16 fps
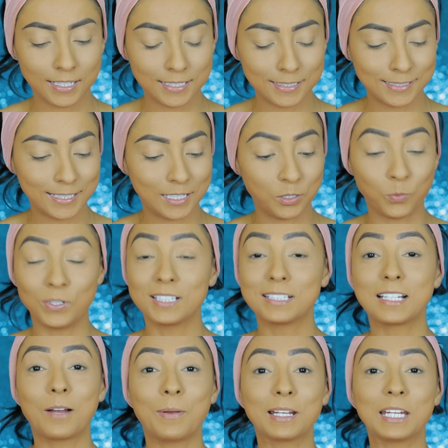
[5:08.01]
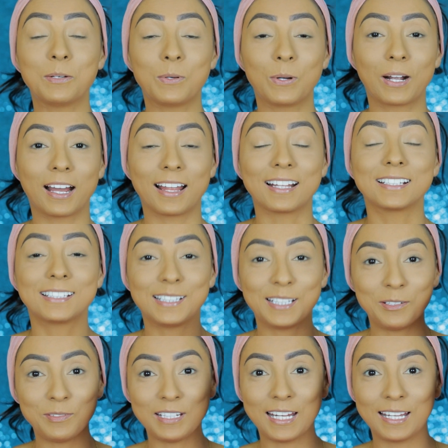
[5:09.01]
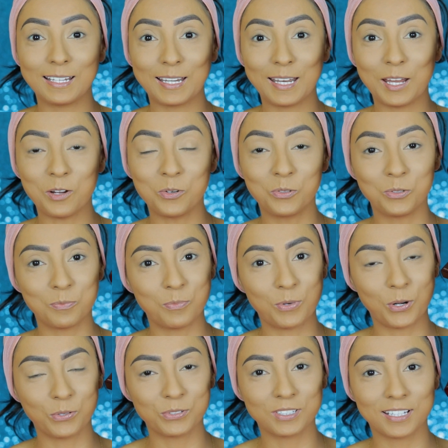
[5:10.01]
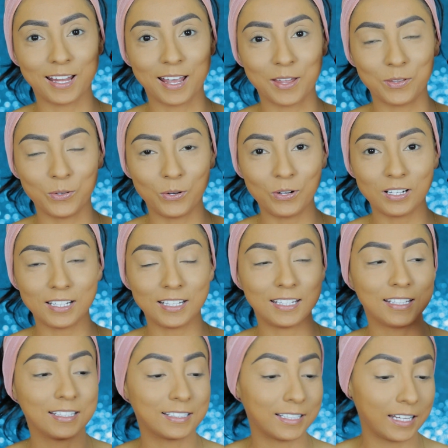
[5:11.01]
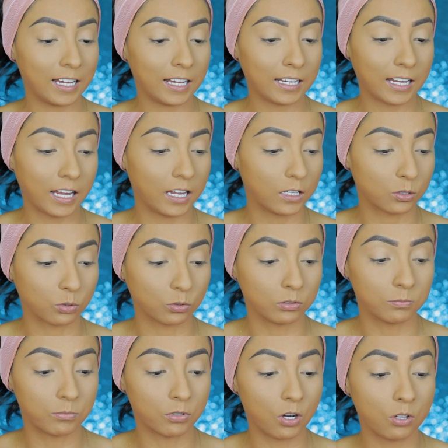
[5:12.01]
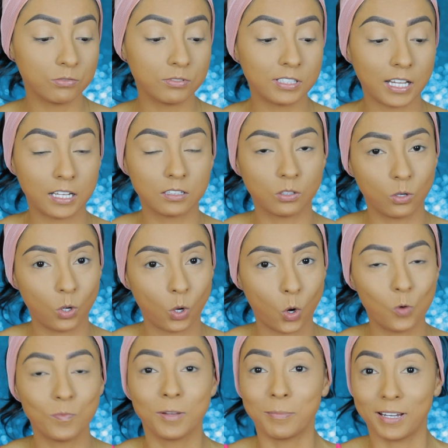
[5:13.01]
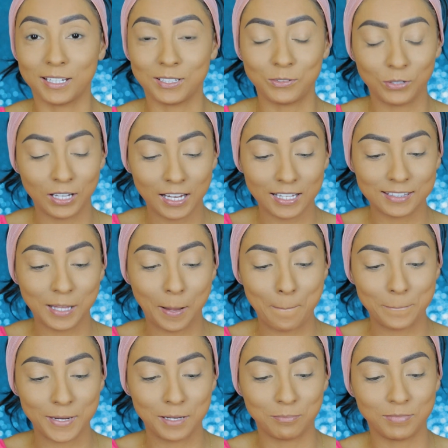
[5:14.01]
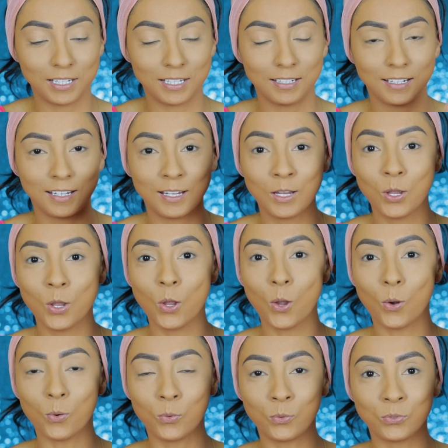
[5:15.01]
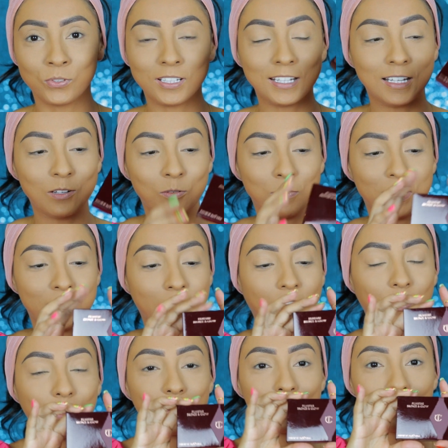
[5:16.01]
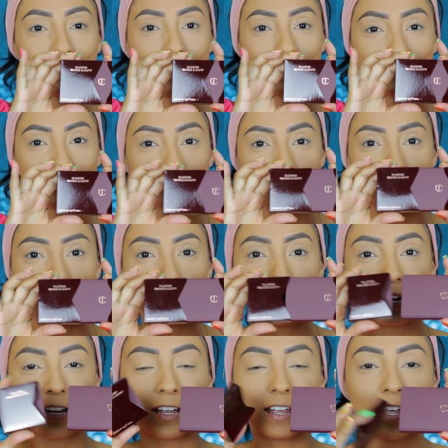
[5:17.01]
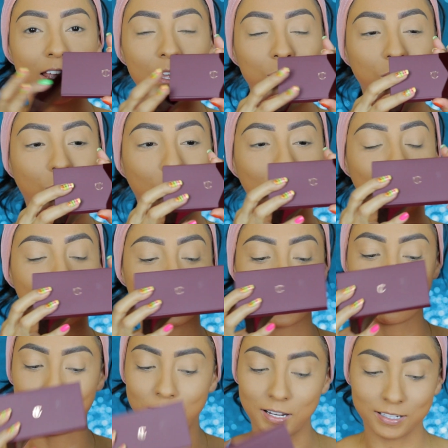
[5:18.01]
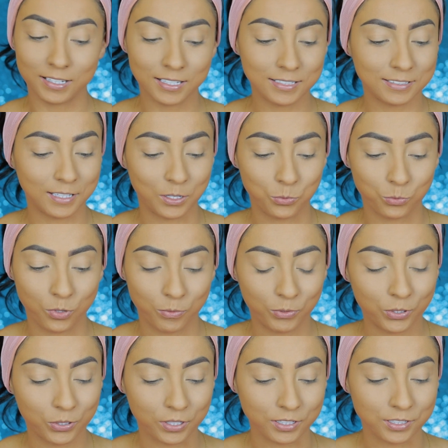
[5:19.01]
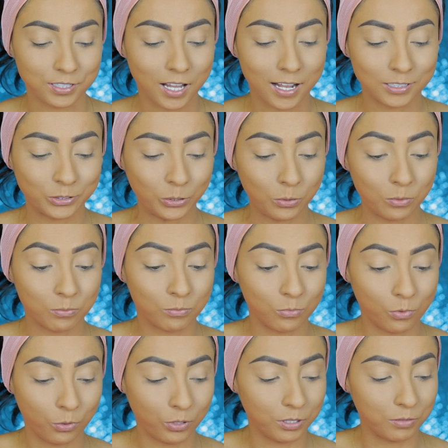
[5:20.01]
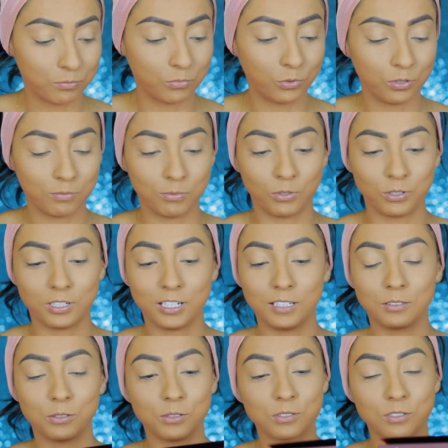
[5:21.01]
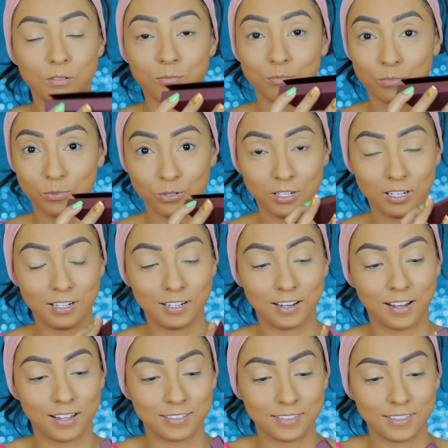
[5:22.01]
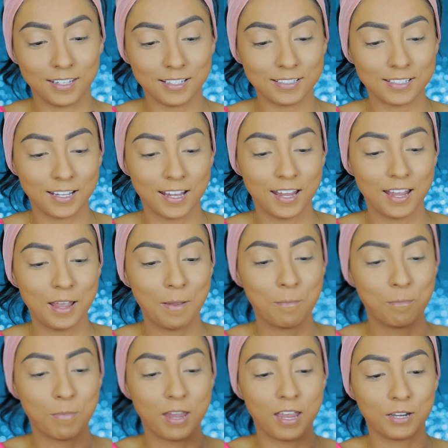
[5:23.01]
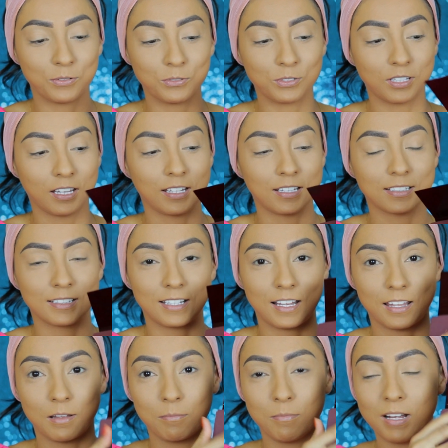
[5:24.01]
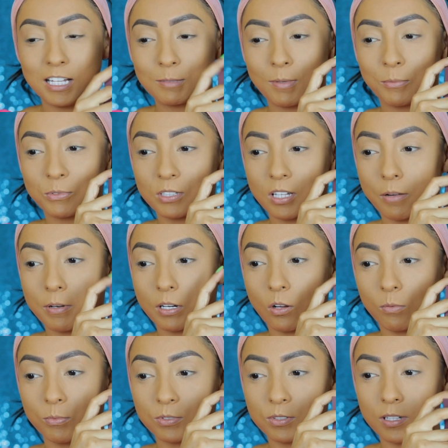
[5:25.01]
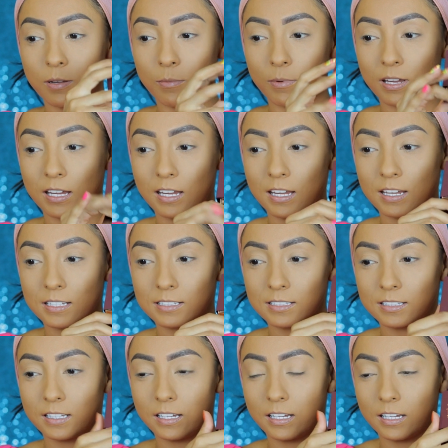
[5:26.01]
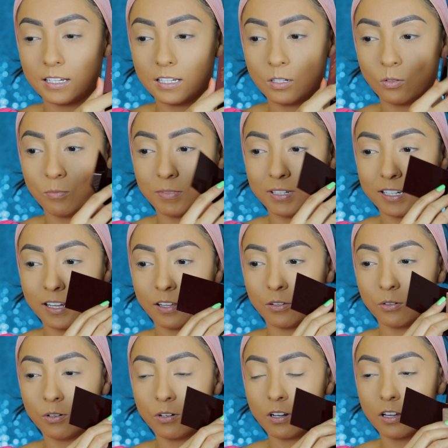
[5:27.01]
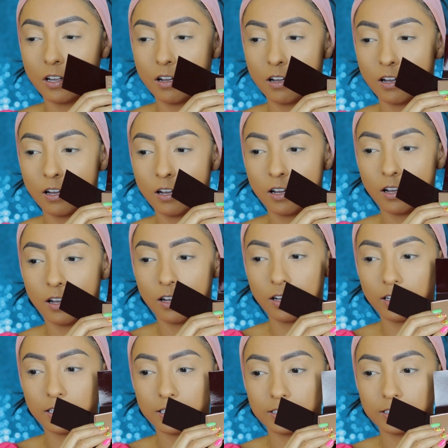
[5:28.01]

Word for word: Y sí, no estaba equivocada. Sí viene un bronceador y dice que es un Bronze and Glow. Me imagino que también viene un iluminador. Vamos a ver todos los empaques. De nuevo lo resalto. Muy, muy bonitos, muy elegantes. Vean ustedes nada más. Vamos a ver cómo se ve este iluminador. ¡Ah!